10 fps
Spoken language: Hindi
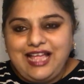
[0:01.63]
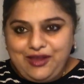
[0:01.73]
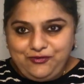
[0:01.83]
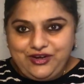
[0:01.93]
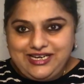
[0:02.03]

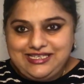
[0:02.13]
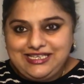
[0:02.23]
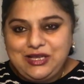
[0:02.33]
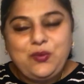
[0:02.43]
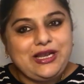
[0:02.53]
हाय
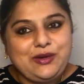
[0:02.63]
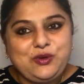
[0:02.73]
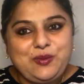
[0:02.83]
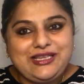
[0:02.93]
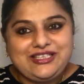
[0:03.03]
फ्रेंड्स वेलकम
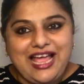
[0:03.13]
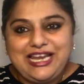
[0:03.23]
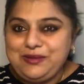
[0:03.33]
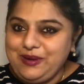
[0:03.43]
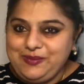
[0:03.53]
टू माय
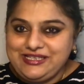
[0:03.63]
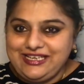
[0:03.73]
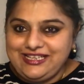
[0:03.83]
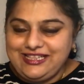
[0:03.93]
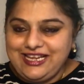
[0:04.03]
चैनल बेबीज
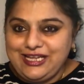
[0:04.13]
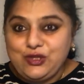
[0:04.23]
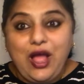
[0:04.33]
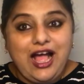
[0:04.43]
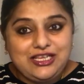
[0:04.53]
लिटिल थिंग
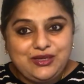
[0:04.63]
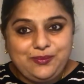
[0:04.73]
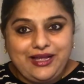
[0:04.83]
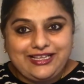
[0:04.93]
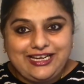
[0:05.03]
तो आज
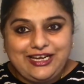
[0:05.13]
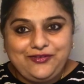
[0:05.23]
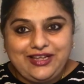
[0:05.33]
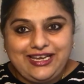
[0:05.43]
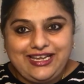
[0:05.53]
हम बात करने
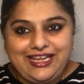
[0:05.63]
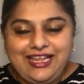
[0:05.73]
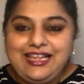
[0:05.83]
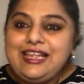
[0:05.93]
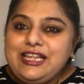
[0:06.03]
वाले हैं
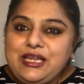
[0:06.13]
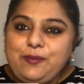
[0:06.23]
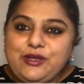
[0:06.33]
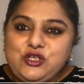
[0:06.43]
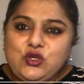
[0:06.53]
कि
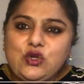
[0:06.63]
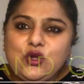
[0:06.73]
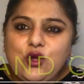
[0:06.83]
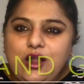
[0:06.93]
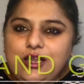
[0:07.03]
बच्चों
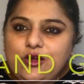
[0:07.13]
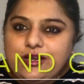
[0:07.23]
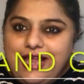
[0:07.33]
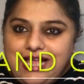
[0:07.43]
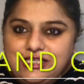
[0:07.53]
को कॉलिक
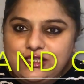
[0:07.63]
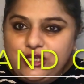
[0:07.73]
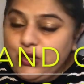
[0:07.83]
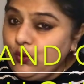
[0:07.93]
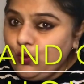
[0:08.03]
और गैस
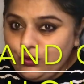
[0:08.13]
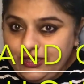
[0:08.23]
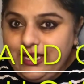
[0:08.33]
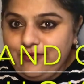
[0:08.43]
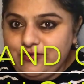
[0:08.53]
क्यों
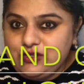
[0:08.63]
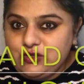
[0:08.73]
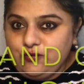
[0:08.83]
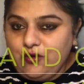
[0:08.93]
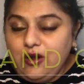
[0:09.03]
होती है
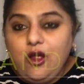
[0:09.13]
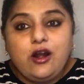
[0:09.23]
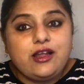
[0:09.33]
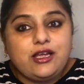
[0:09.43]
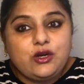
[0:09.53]
फर्स्ट ऑफ ऑल
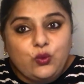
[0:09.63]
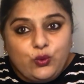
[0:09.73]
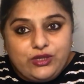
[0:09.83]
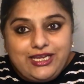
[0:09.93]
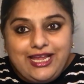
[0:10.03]
और अगर
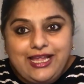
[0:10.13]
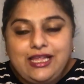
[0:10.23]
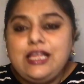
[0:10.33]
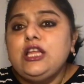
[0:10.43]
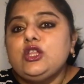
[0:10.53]
होती है
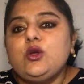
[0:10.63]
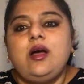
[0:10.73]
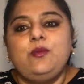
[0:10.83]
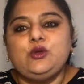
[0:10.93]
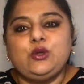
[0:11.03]
तो
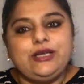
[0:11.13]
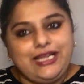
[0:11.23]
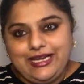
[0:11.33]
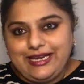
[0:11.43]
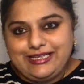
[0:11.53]
हम उसको
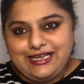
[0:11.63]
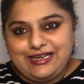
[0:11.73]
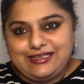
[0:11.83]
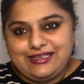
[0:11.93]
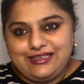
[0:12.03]
ठीक कैसे
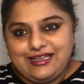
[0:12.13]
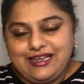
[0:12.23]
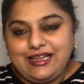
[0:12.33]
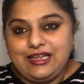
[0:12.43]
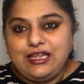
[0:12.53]
कर सकते
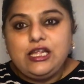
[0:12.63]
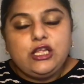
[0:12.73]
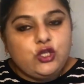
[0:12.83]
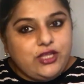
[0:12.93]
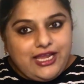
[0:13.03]

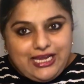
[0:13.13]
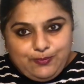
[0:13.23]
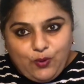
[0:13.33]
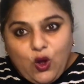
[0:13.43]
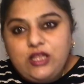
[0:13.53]
हैं तो देखिए
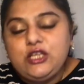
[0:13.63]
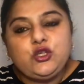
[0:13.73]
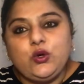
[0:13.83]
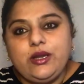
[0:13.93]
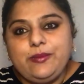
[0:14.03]
बहुत ही
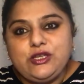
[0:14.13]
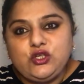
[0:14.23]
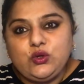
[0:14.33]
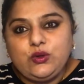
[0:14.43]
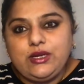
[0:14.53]
छोटे
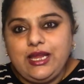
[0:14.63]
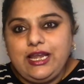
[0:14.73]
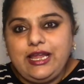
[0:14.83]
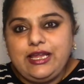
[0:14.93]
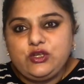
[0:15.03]
बच्चों के
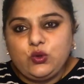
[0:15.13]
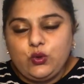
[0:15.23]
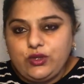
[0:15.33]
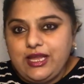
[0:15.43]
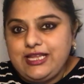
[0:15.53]
लिए जो
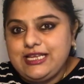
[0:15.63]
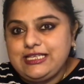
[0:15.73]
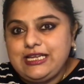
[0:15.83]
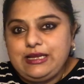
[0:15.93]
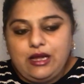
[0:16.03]
होते हैं
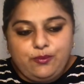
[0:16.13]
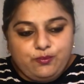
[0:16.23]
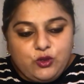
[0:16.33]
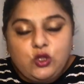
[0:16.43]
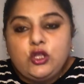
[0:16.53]
जैसे
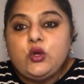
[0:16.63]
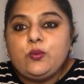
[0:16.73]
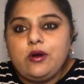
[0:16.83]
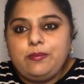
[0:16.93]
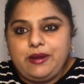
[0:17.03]
बिल्कुल न्यू
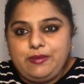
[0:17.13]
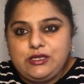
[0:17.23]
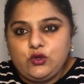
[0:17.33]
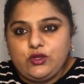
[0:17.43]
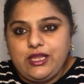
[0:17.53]
बॉर्न
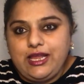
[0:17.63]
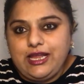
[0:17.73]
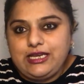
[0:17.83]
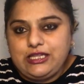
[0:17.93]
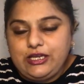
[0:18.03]
बेबीज़ होते
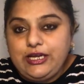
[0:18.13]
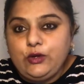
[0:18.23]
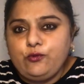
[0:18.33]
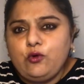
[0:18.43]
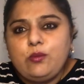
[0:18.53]
हैं थ्री
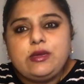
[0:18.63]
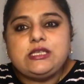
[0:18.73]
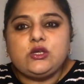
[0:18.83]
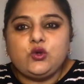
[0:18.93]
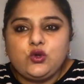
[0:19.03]
टू फोर
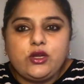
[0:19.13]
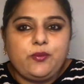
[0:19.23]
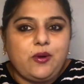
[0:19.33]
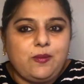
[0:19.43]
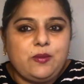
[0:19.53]
मंथ्स तक उनको ये
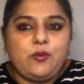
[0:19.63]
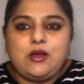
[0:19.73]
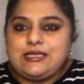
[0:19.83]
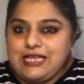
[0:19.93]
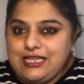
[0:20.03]
प्रॉब्लम
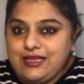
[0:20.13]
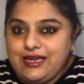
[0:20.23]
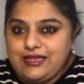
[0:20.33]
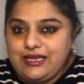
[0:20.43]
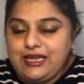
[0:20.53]
बहुत ज़्यादा
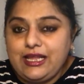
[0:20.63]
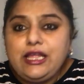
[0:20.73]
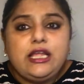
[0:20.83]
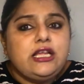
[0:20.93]
रहती है